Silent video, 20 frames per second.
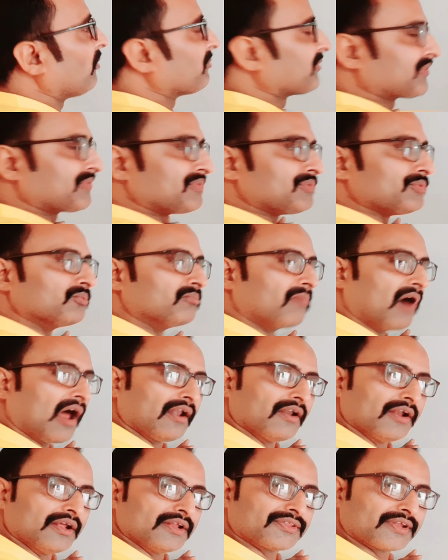हम क्यू
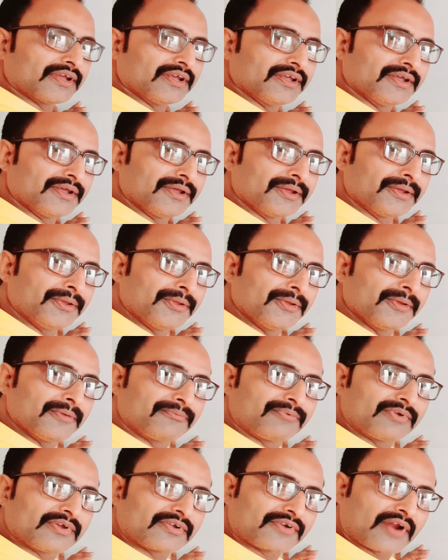मान लेते हैं
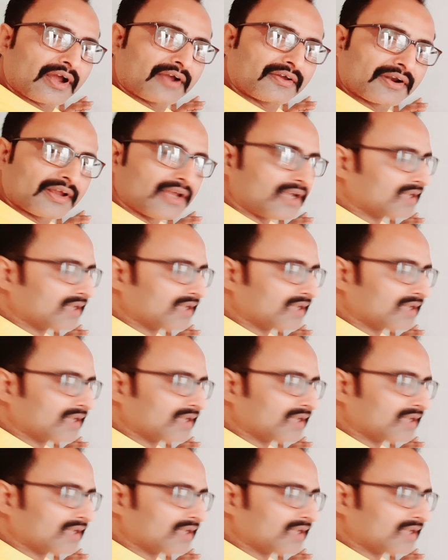फिर रख रहे